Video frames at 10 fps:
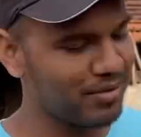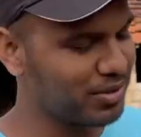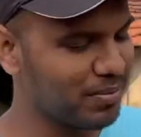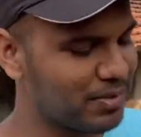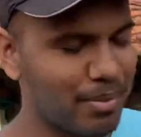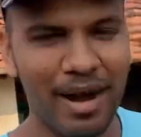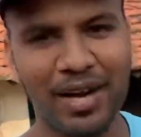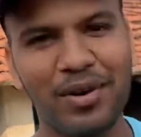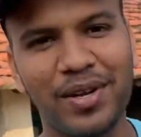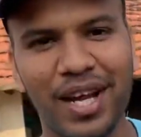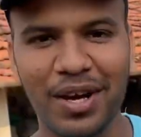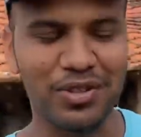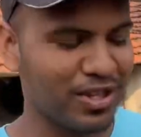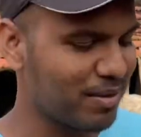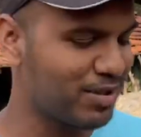जो धमाका होने वाला है
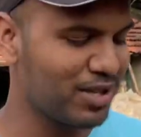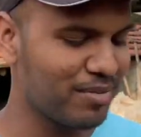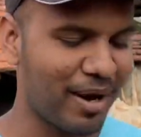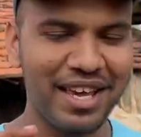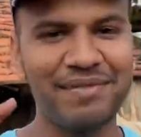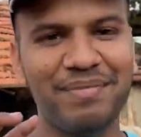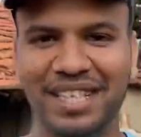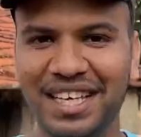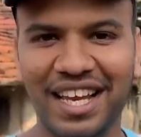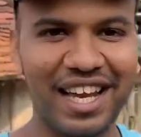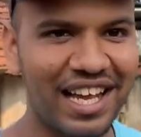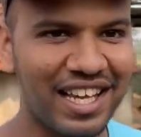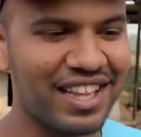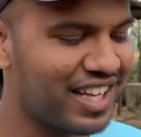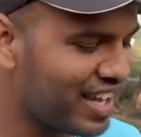उसके बाद में भाई मजे ही अलग आ
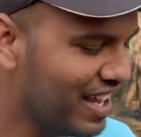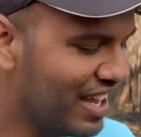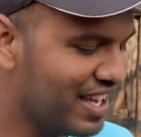जाते हैं